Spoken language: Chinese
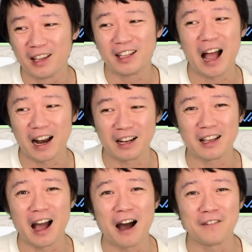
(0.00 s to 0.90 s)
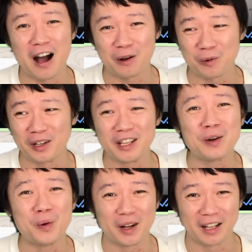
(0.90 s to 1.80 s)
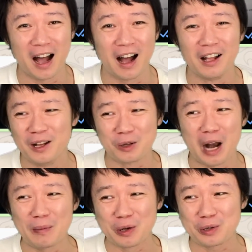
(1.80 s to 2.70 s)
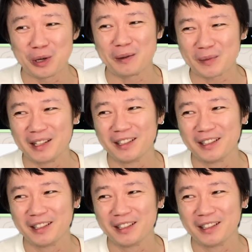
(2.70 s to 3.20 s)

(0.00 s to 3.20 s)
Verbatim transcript: 意大利啊、法国、英国的啊，从来没有说，